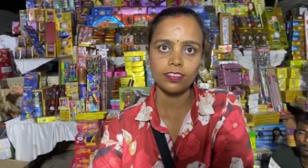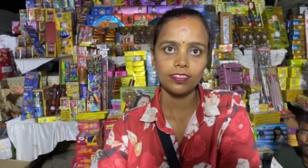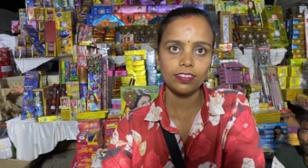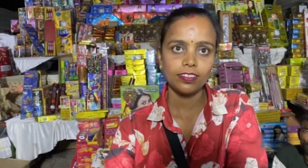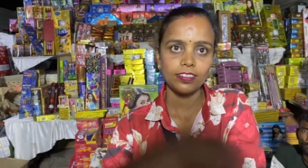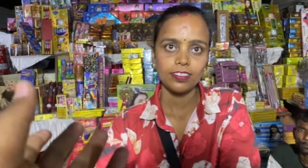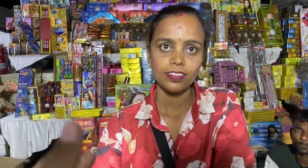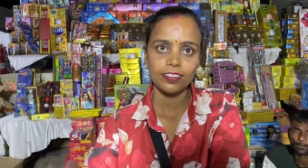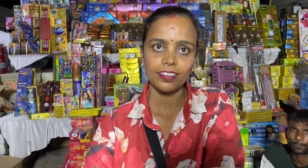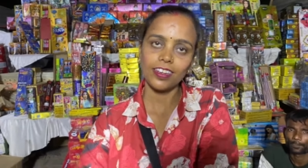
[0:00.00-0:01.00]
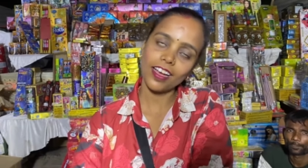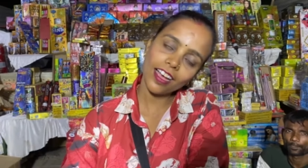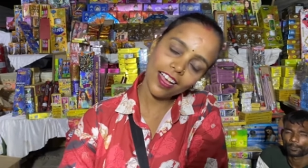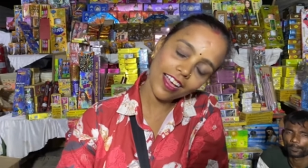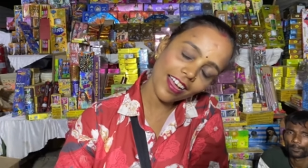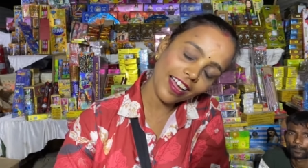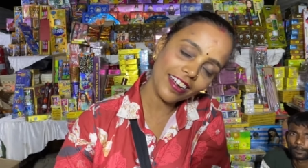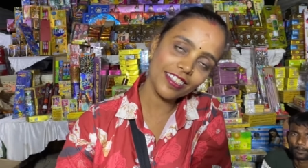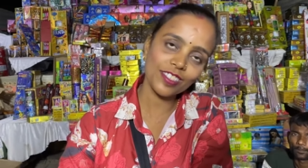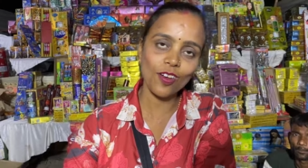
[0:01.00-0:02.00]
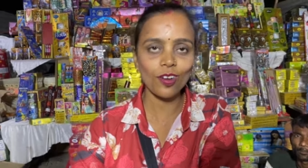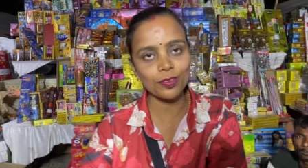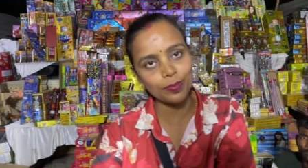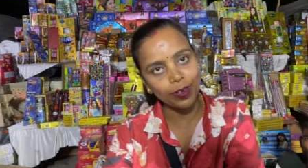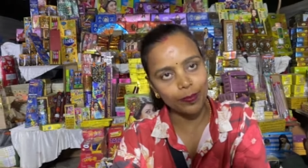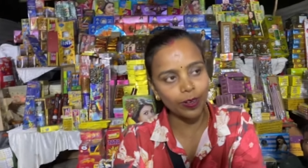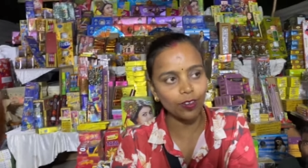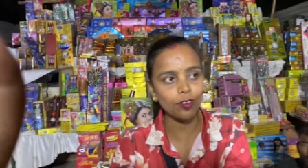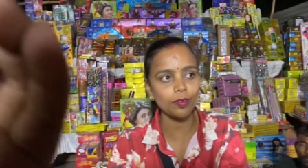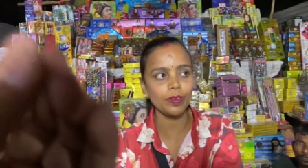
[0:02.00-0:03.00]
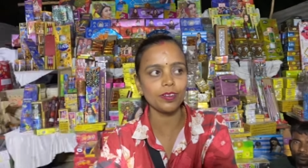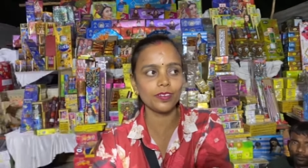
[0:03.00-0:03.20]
तरफ से थोड़ा बहुत डिस्काउंट हाँ, मिलेगा हाँ, उसको तो